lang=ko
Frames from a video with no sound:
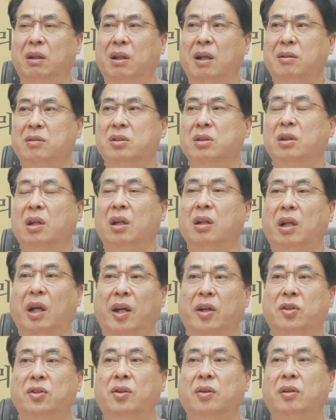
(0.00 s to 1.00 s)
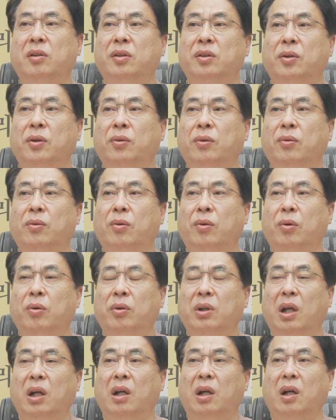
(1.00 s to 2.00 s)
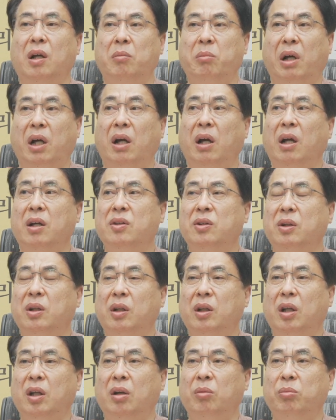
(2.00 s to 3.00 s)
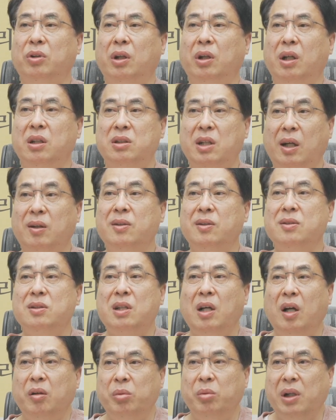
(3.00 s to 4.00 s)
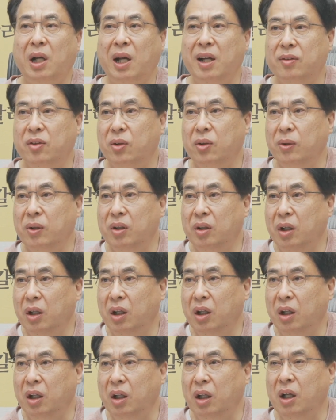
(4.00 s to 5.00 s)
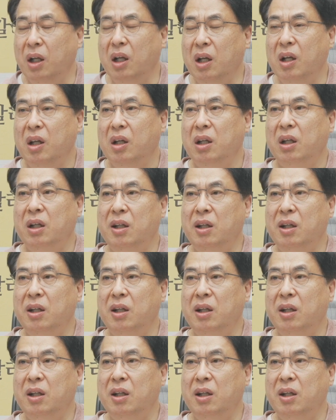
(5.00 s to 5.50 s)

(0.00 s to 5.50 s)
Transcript: 이라크가 내전을 겪고 나라가 망가졌기 때문에 재건 사업을 할 터이니 음.